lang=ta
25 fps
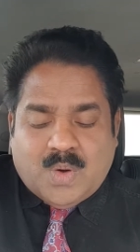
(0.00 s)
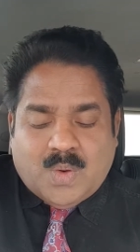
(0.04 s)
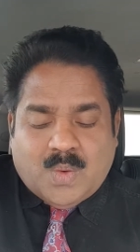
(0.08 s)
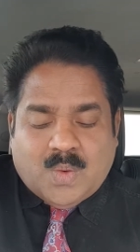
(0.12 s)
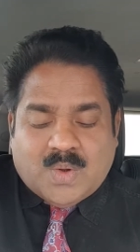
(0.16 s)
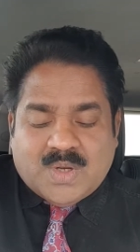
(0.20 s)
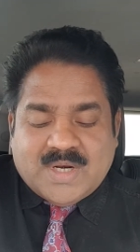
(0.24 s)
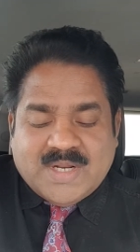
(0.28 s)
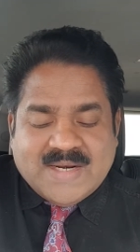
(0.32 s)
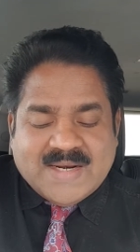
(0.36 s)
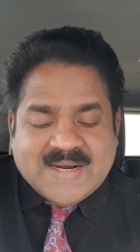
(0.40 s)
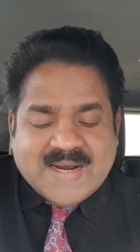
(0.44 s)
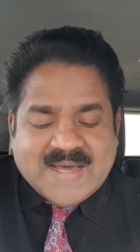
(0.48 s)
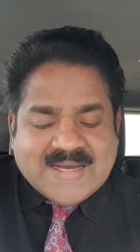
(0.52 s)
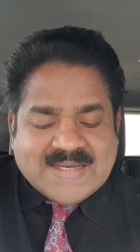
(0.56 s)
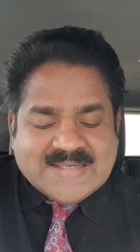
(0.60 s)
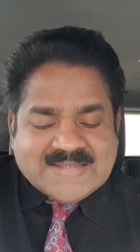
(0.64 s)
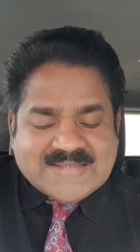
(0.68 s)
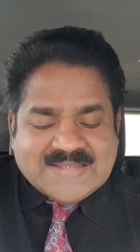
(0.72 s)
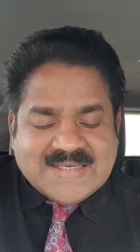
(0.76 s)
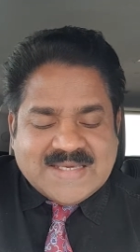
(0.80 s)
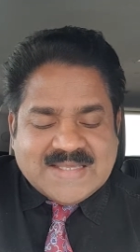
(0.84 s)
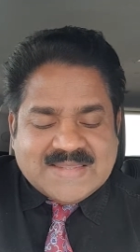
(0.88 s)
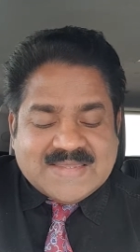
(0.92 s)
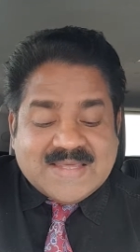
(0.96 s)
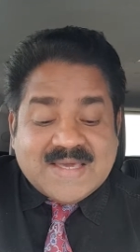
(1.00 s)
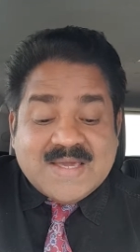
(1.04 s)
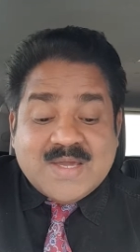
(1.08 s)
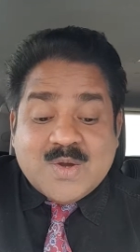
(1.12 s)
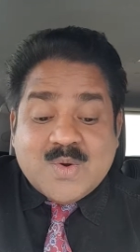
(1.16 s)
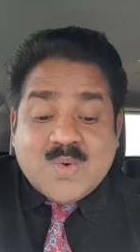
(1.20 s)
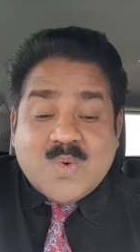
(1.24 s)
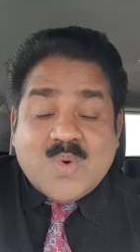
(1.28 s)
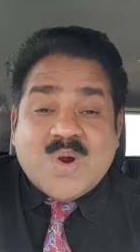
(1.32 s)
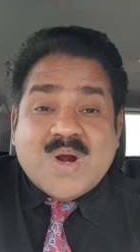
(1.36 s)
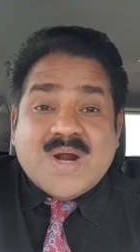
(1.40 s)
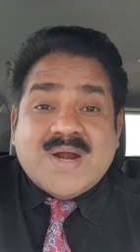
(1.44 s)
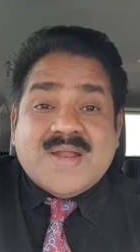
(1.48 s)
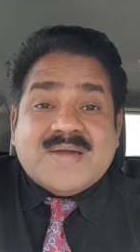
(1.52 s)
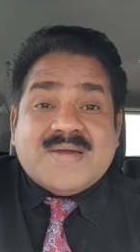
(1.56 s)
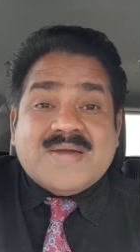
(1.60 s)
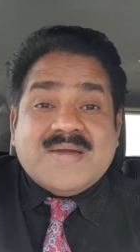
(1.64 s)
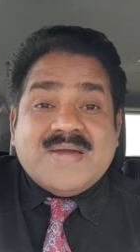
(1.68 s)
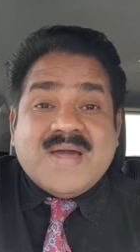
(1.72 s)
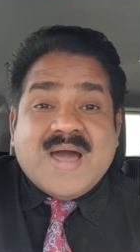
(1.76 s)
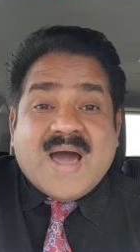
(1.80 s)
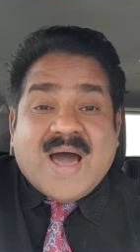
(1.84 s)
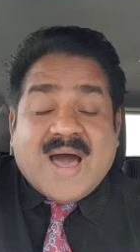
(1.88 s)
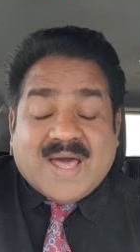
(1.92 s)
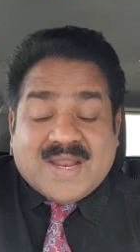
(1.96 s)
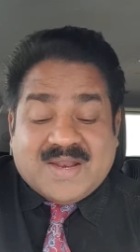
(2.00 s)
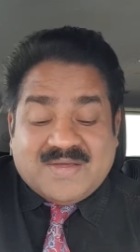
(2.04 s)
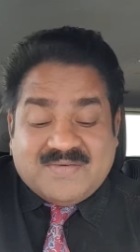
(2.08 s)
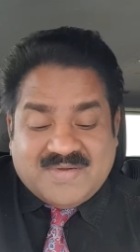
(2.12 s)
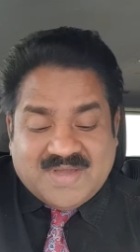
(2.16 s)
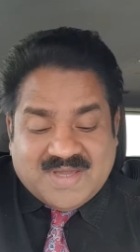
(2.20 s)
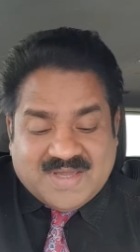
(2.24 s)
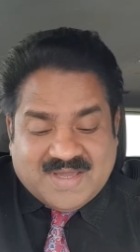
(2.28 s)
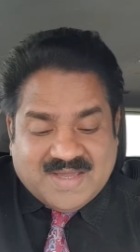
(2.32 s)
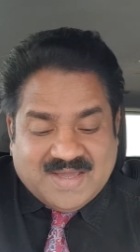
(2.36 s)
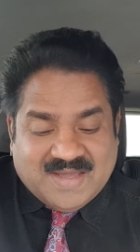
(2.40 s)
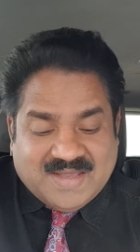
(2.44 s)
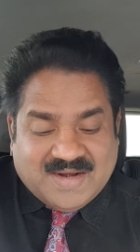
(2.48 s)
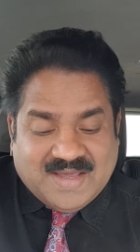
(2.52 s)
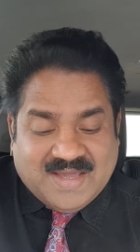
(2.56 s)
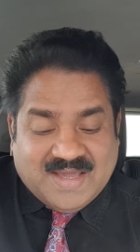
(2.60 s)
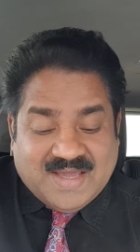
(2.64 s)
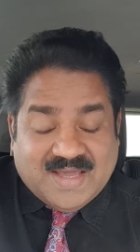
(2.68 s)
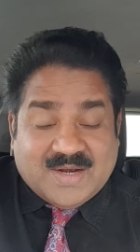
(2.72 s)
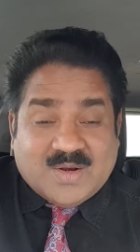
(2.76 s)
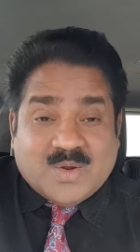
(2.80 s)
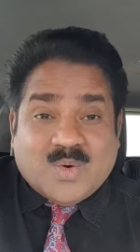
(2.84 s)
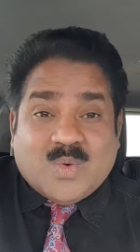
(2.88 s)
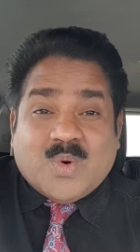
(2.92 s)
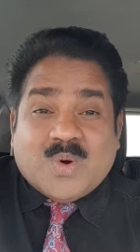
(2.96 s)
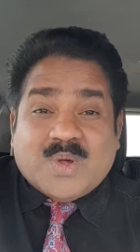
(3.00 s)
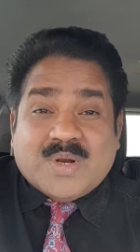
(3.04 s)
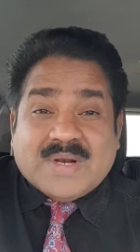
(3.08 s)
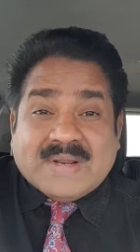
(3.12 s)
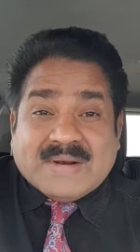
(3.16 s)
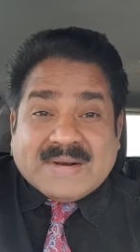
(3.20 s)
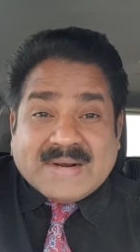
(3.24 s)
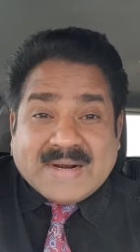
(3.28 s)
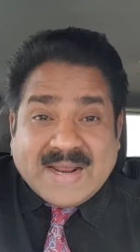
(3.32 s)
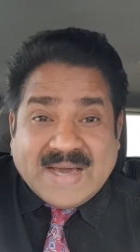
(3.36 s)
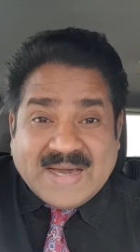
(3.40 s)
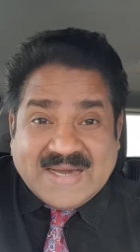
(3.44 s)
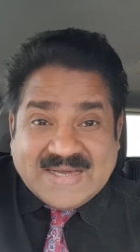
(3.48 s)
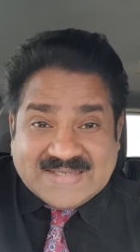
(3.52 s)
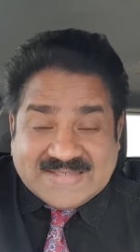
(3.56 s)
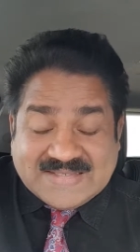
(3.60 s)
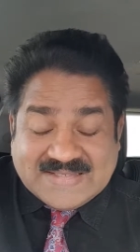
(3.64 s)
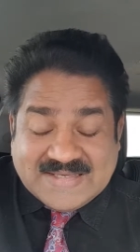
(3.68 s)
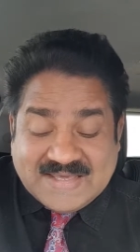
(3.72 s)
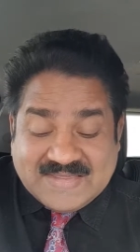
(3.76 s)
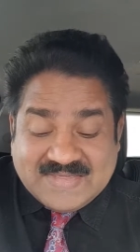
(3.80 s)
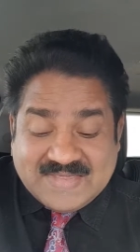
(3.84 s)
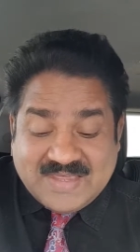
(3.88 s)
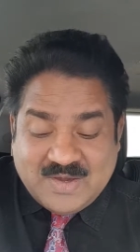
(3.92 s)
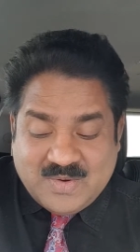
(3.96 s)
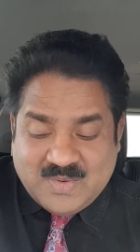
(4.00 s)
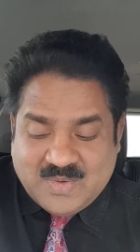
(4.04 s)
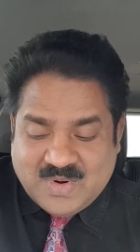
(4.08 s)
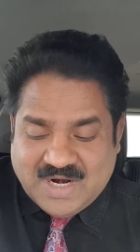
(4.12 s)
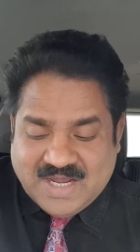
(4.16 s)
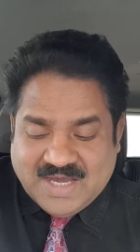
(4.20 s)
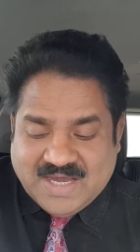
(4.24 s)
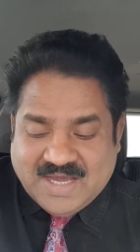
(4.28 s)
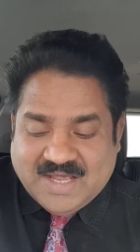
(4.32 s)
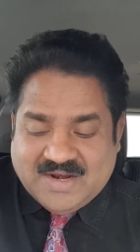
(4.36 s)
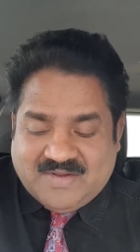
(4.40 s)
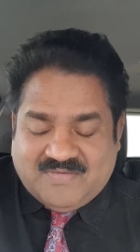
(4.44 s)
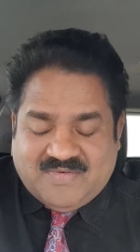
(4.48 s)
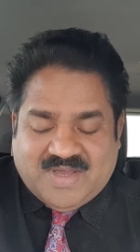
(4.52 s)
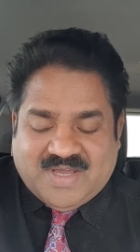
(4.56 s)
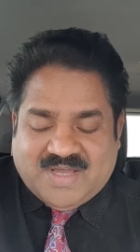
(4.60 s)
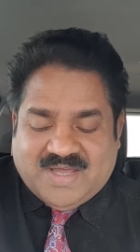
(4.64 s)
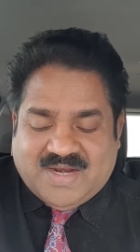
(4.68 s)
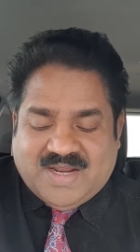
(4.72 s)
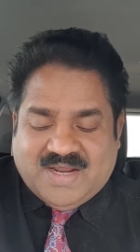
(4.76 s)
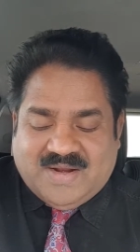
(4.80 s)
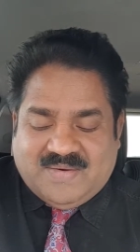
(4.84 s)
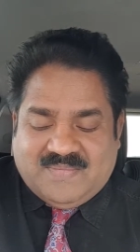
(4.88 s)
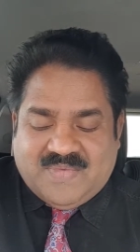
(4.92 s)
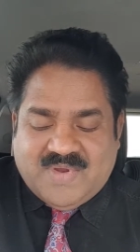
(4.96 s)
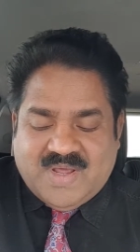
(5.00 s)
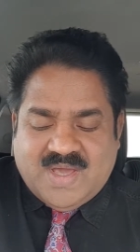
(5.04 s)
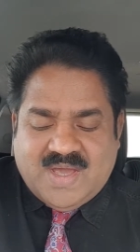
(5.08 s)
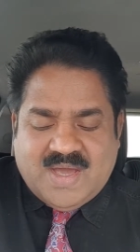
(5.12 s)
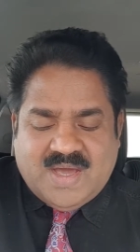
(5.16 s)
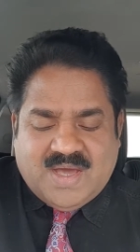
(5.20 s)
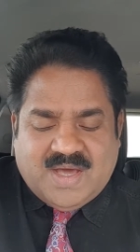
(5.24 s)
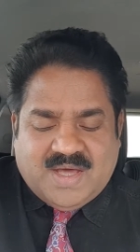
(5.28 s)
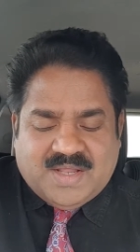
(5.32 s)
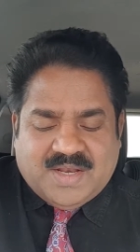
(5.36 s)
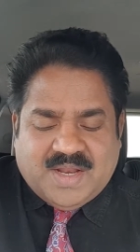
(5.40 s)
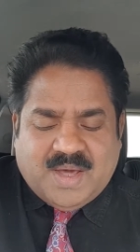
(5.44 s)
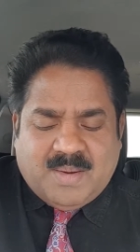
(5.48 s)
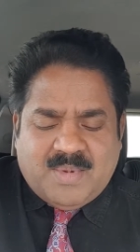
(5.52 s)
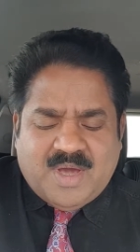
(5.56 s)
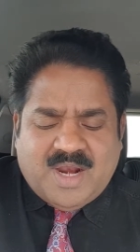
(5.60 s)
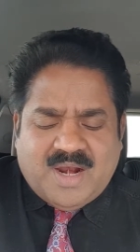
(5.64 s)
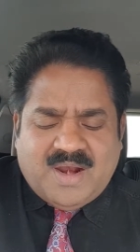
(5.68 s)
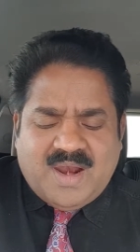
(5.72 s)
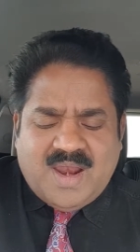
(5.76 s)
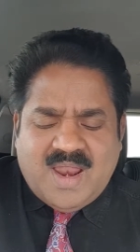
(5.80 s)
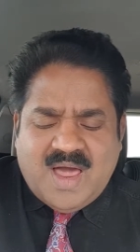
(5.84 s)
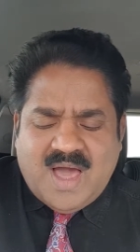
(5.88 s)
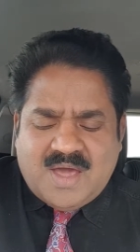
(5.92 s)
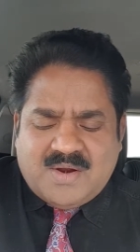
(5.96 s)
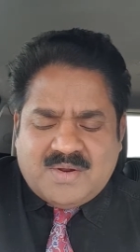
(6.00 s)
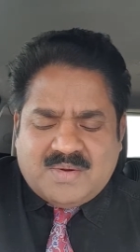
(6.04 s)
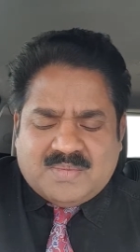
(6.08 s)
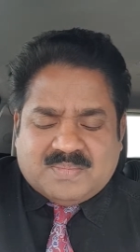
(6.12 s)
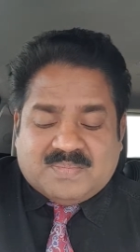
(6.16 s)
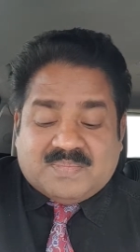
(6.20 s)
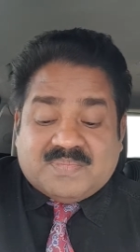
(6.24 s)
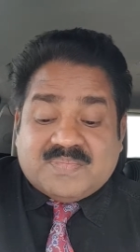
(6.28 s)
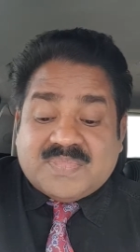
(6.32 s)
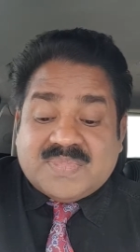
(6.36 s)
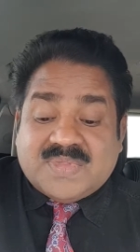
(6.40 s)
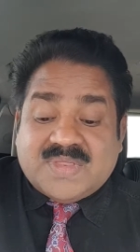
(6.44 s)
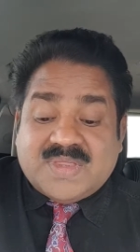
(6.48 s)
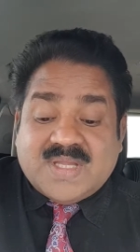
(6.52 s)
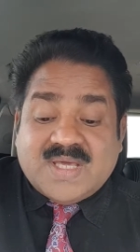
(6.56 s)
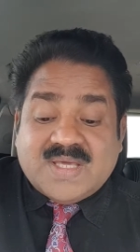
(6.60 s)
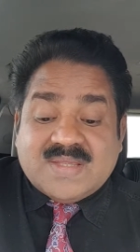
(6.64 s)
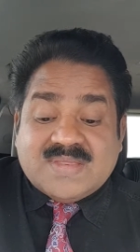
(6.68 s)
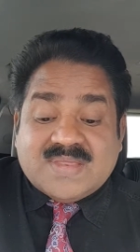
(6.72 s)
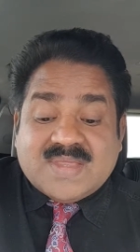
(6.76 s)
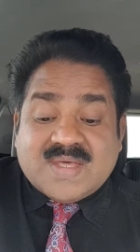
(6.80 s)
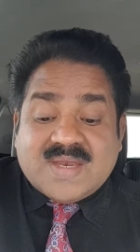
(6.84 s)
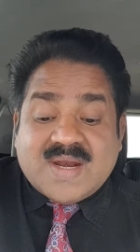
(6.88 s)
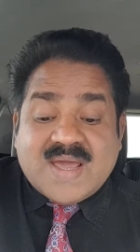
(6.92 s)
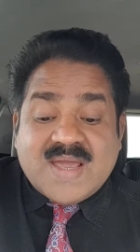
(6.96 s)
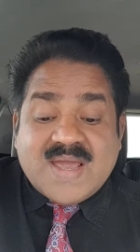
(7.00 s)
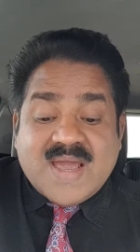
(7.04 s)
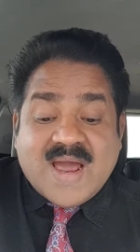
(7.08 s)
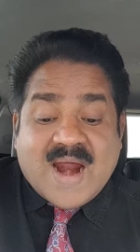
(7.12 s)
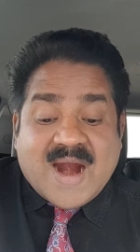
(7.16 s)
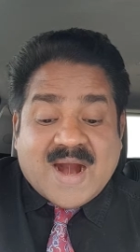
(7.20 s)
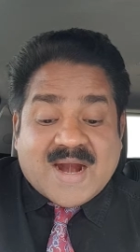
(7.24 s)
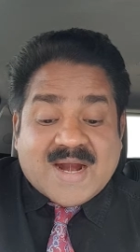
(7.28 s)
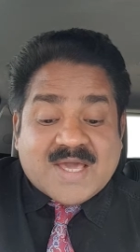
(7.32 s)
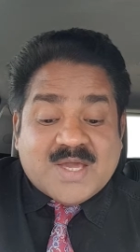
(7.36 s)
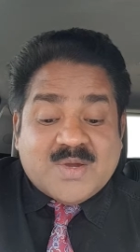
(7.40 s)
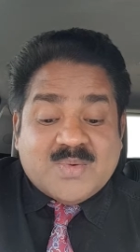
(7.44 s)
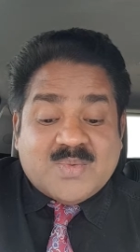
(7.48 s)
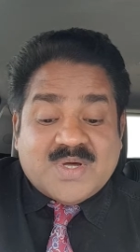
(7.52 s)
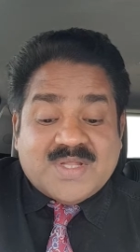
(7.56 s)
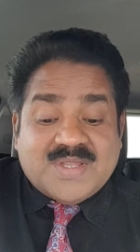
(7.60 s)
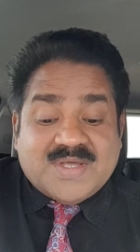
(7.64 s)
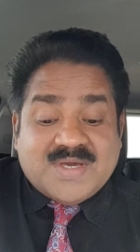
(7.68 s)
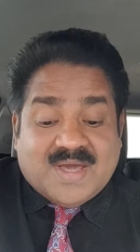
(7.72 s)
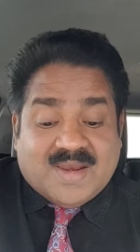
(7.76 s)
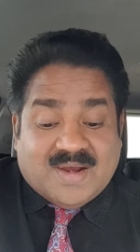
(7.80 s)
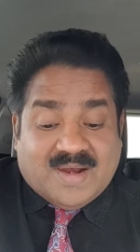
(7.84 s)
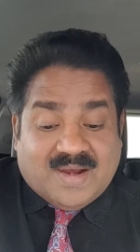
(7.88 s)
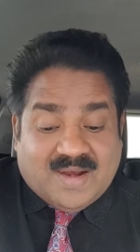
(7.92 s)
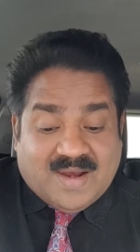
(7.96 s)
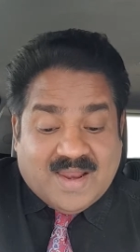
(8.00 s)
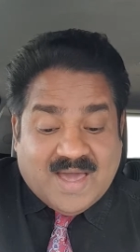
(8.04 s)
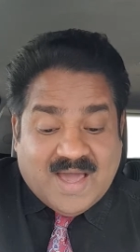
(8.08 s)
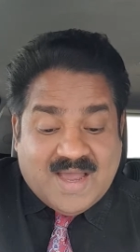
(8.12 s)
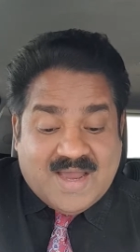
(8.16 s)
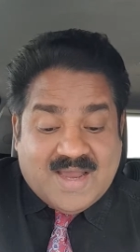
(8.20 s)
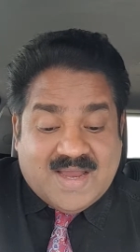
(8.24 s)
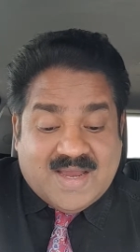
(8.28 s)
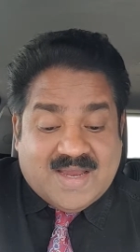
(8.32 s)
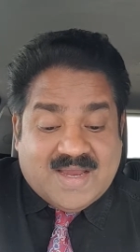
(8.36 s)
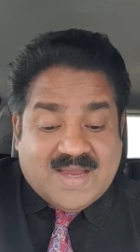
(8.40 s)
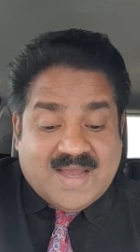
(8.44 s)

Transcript: ஒரு ரகசியத்தை உங்களுக்கு அறிவிக்கிறேன் ஒரு ரகசியத்தை உங்களுக்கு அறிவிக்கிறேன் நாம் எல்லாரும் நித்திரை அடைவது இல்லை